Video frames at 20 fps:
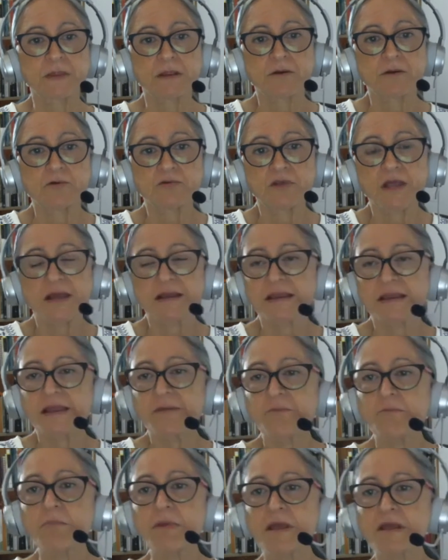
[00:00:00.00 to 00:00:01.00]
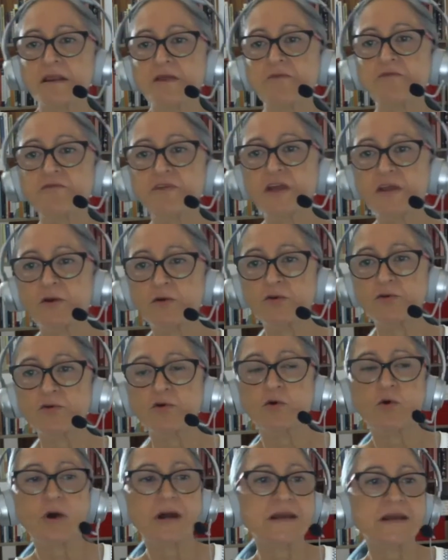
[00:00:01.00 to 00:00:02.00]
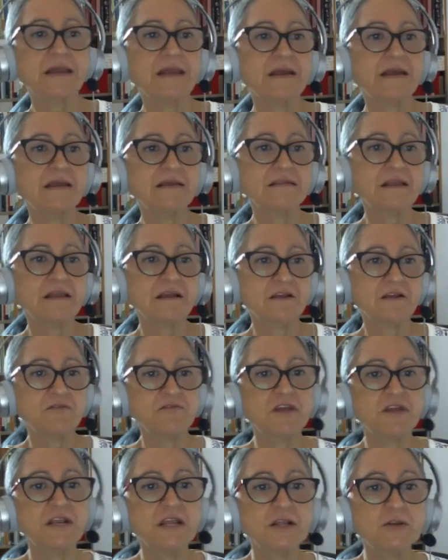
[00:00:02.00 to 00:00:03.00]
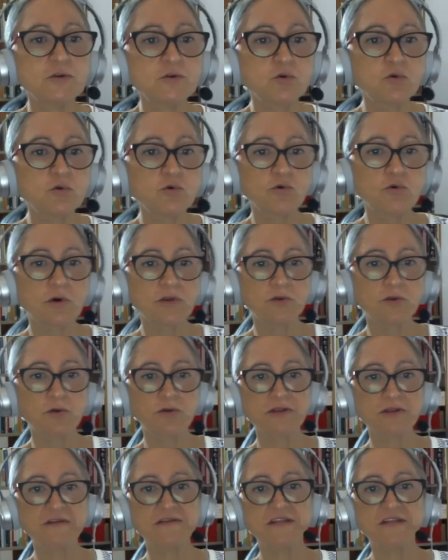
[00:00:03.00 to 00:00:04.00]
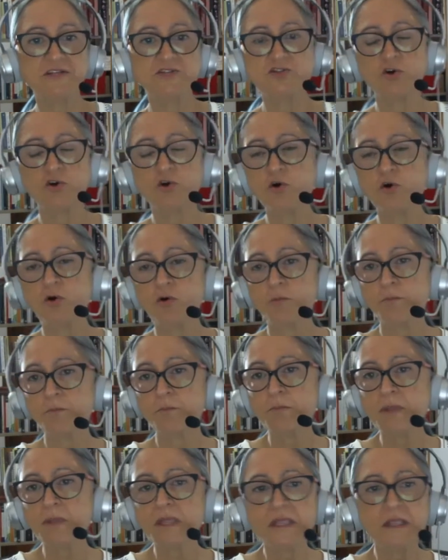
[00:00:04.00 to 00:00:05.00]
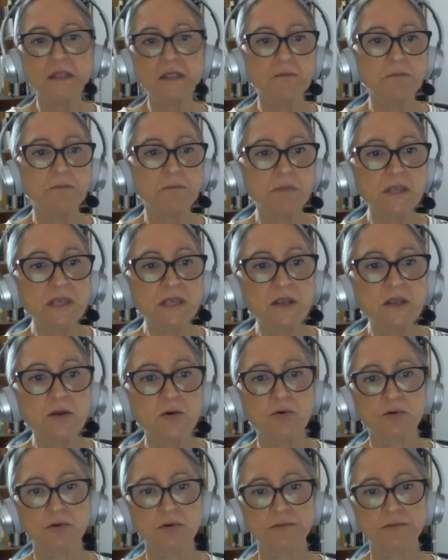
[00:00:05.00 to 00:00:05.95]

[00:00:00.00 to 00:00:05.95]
o sea, ¿a qué me refiero yo? ¿A qué te refieres tú cuando dices yo, mí, mío?